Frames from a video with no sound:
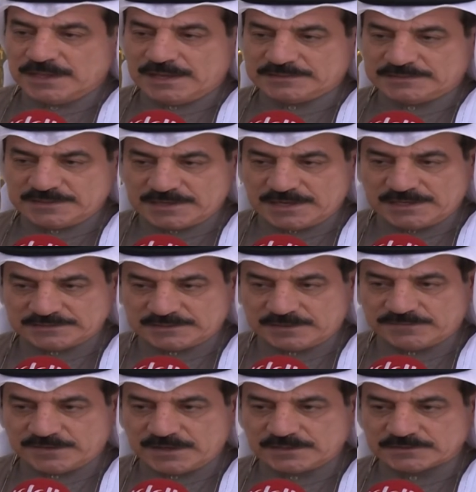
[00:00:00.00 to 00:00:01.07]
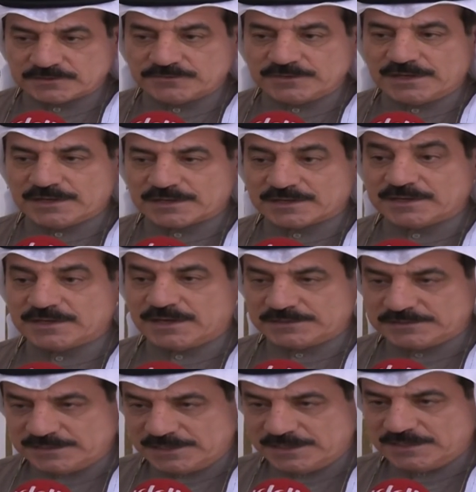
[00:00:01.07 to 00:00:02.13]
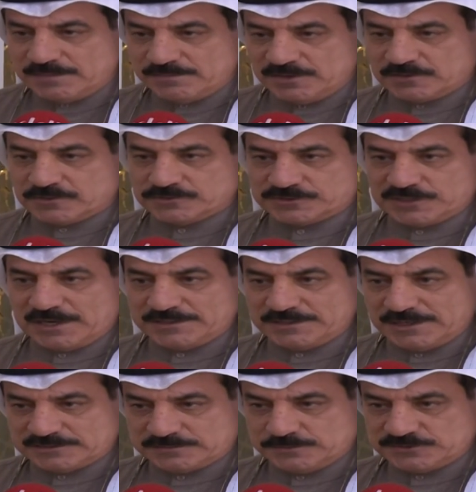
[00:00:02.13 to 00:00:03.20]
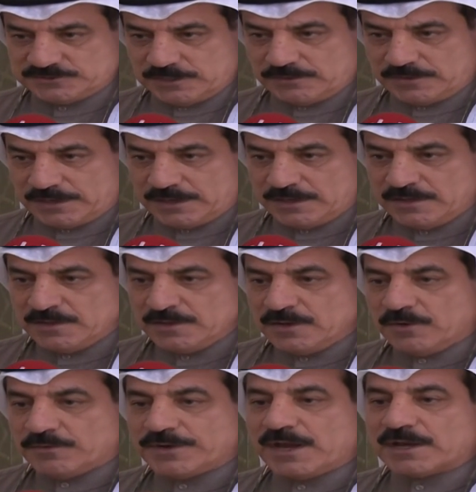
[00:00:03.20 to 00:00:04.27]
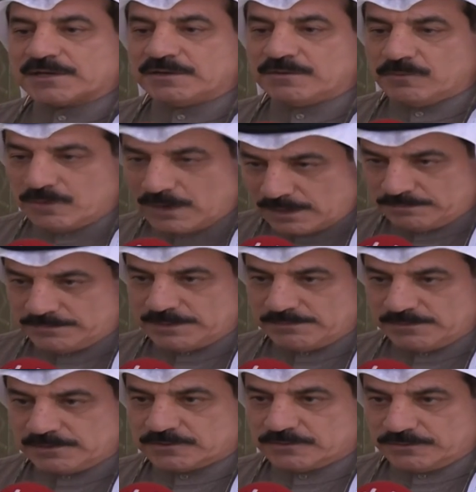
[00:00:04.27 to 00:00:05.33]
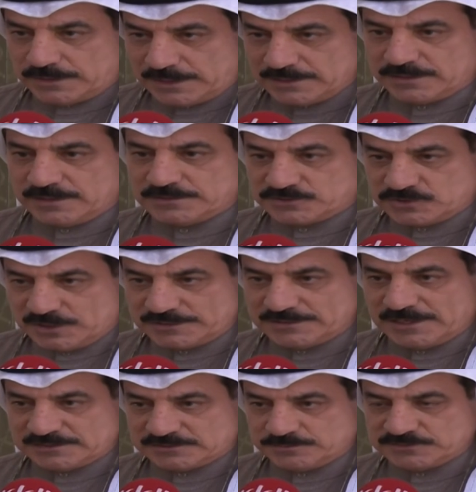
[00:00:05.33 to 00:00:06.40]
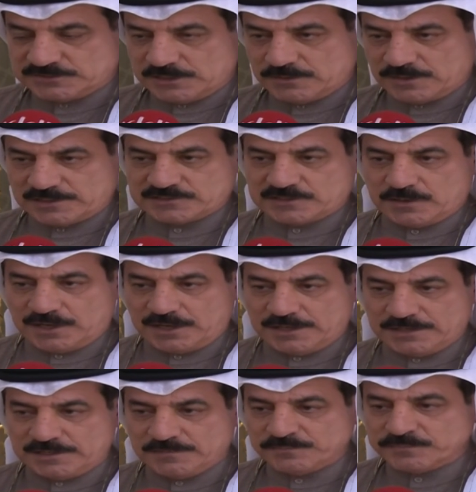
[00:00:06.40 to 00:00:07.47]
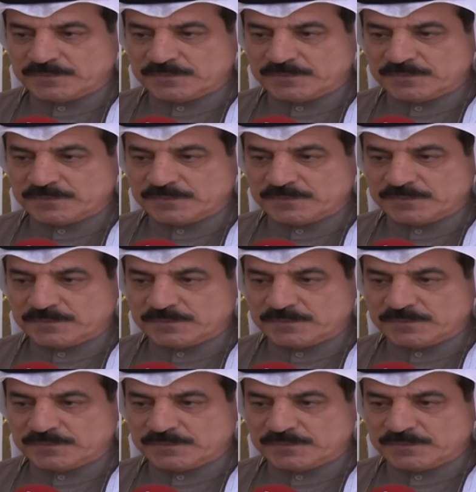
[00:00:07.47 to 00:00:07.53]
الدكاترة فقط هناك قياديين يملكون شهادات مزورة هناك نواب يملكون أيضا شهادات مزورة سواء